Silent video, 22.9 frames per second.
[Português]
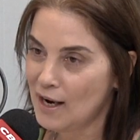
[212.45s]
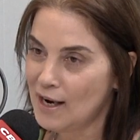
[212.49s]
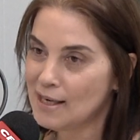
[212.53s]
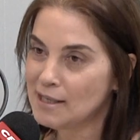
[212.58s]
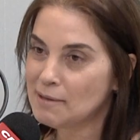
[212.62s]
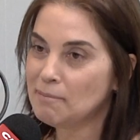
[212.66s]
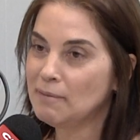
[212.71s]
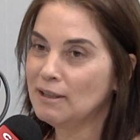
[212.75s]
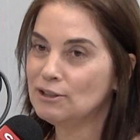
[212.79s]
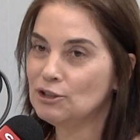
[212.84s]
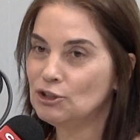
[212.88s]
a
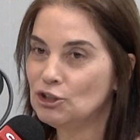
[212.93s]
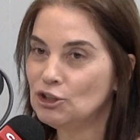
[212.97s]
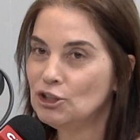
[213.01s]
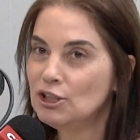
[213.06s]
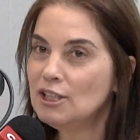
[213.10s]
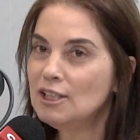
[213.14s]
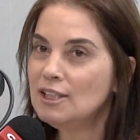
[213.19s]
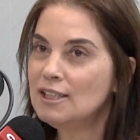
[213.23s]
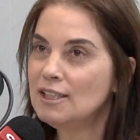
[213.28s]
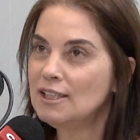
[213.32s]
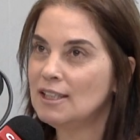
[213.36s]

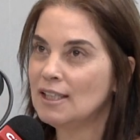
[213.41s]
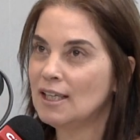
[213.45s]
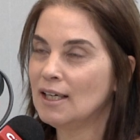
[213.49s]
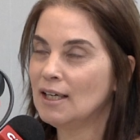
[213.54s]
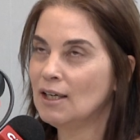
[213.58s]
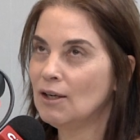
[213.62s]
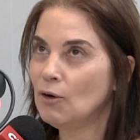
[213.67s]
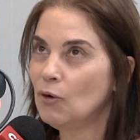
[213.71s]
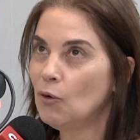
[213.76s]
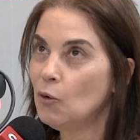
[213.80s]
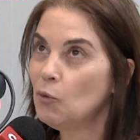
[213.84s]

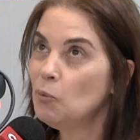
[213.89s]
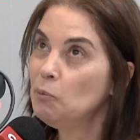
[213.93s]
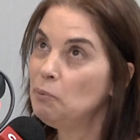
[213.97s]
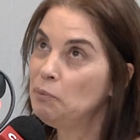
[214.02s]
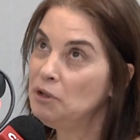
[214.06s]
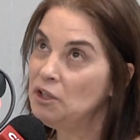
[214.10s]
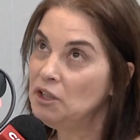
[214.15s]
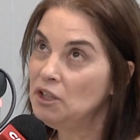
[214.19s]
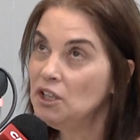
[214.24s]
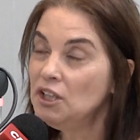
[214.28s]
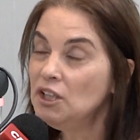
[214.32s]
armadilha, ou o
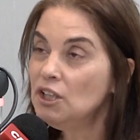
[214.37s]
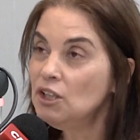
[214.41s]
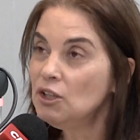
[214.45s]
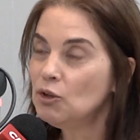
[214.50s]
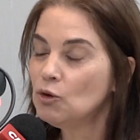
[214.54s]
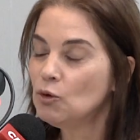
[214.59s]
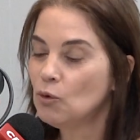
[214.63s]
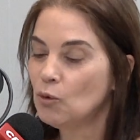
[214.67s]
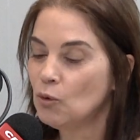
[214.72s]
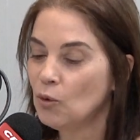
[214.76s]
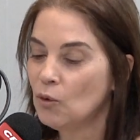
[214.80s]

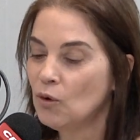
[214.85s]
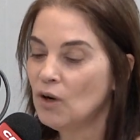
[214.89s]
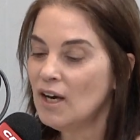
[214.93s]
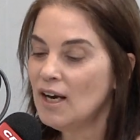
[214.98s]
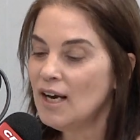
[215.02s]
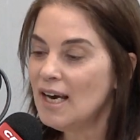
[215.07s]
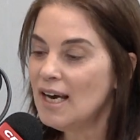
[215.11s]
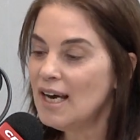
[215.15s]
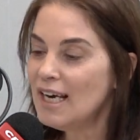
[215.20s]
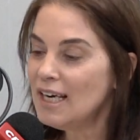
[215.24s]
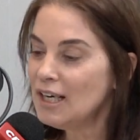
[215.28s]
perigo
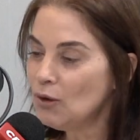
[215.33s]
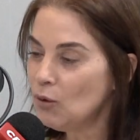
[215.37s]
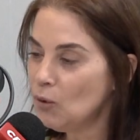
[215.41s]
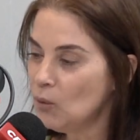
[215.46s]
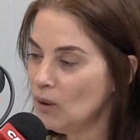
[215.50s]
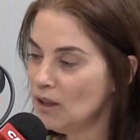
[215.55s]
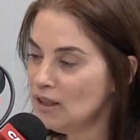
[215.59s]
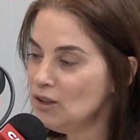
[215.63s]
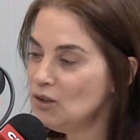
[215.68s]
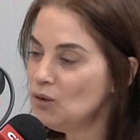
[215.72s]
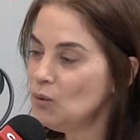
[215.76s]
é
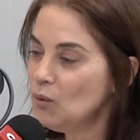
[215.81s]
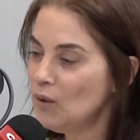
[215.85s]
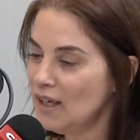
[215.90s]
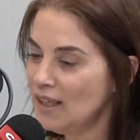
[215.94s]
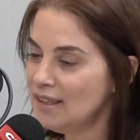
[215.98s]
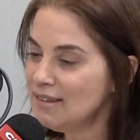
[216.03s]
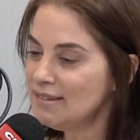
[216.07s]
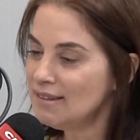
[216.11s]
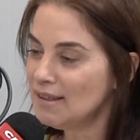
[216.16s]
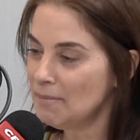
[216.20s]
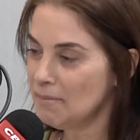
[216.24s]
quando
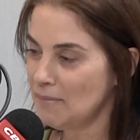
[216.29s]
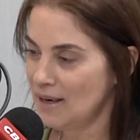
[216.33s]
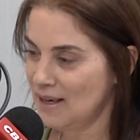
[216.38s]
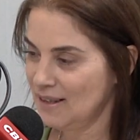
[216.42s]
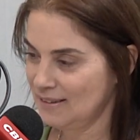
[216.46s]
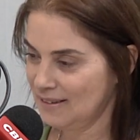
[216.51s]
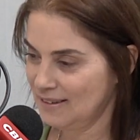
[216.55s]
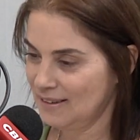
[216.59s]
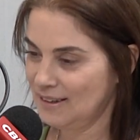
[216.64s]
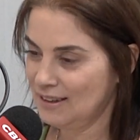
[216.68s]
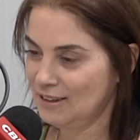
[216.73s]
essa
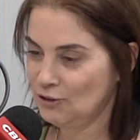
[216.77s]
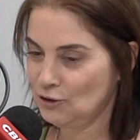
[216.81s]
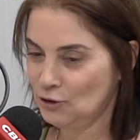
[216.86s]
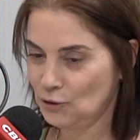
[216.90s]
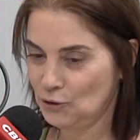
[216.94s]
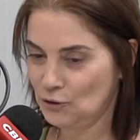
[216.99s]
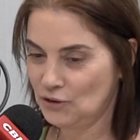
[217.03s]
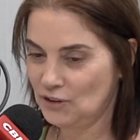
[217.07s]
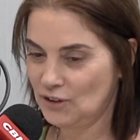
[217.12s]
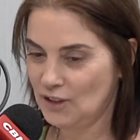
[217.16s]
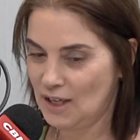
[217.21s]
máscara
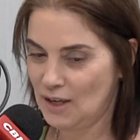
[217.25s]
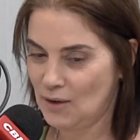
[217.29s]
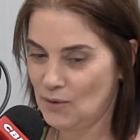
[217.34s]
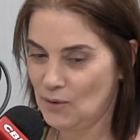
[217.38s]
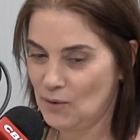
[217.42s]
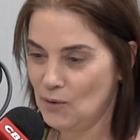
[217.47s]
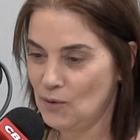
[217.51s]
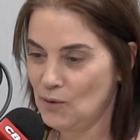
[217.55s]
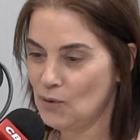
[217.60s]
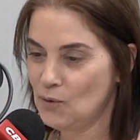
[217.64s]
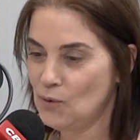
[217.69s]
social,
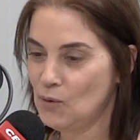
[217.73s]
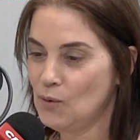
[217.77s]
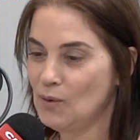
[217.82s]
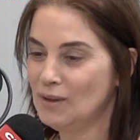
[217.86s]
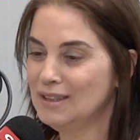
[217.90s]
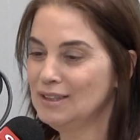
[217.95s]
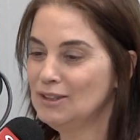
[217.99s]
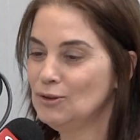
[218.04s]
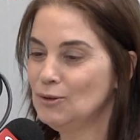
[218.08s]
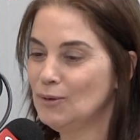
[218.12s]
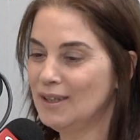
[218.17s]
ou
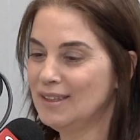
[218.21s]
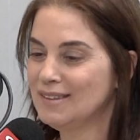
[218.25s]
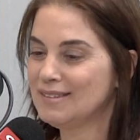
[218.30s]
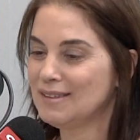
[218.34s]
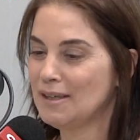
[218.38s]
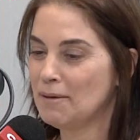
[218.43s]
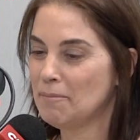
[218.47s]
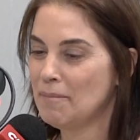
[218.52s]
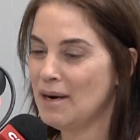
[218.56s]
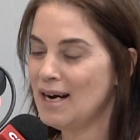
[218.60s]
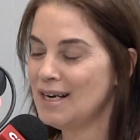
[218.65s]
quando
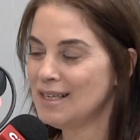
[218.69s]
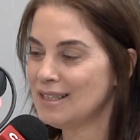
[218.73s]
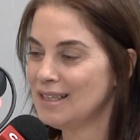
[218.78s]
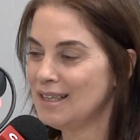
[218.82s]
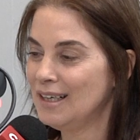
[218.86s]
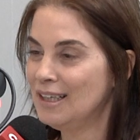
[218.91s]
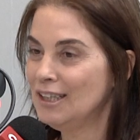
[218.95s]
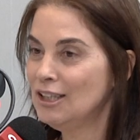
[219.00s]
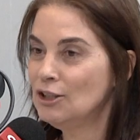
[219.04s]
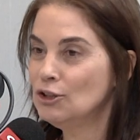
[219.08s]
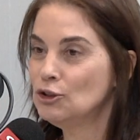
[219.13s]
essa
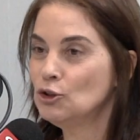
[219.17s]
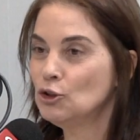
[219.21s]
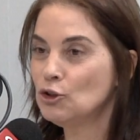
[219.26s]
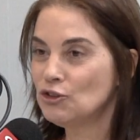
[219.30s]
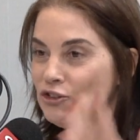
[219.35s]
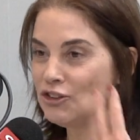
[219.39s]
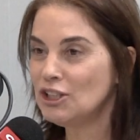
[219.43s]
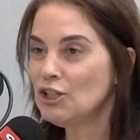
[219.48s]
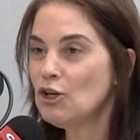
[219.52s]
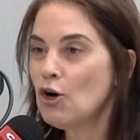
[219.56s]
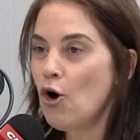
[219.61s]
marca
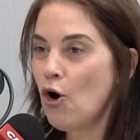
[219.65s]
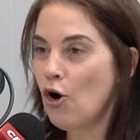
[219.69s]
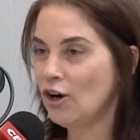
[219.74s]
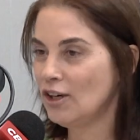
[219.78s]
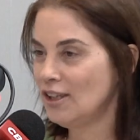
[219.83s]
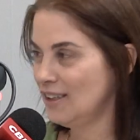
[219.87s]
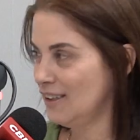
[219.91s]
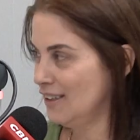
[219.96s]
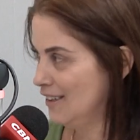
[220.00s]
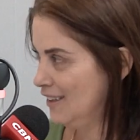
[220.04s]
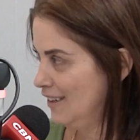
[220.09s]
nos
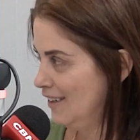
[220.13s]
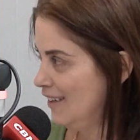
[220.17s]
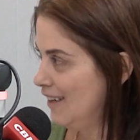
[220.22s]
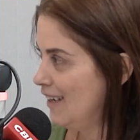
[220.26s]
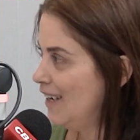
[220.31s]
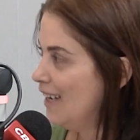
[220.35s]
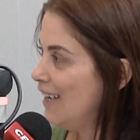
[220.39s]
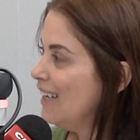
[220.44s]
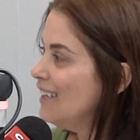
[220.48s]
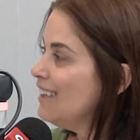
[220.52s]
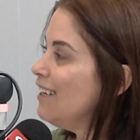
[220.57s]
engole,
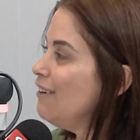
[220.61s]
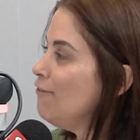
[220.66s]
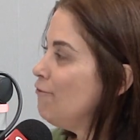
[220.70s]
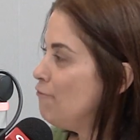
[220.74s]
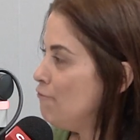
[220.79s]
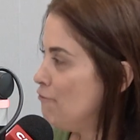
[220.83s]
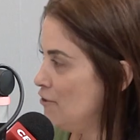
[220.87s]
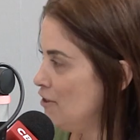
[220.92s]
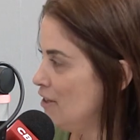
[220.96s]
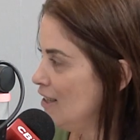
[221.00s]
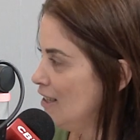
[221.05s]
ela
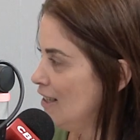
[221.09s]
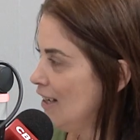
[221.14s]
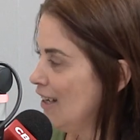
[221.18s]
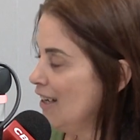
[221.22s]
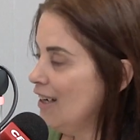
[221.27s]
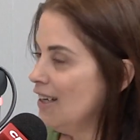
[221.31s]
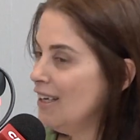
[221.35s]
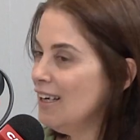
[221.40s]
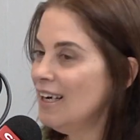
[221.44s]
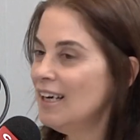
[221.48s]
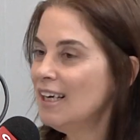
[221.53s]

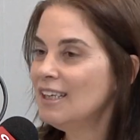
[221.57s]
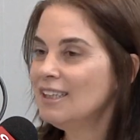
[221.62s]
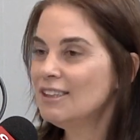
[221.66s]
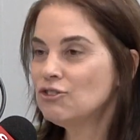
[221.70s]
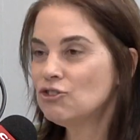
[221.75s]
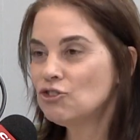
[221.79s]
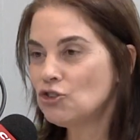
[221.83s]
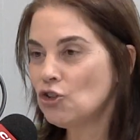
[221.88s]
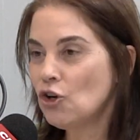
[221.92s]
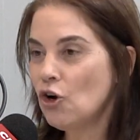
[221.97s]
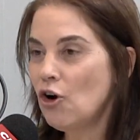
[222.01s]
vira
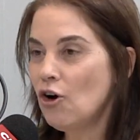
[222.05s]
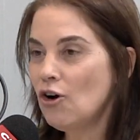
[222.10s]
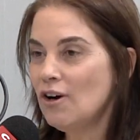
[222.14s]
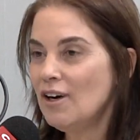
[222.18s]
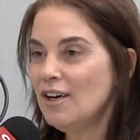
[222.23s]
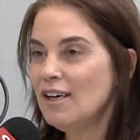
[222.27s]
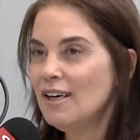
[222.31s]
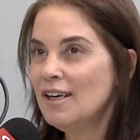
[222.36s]
só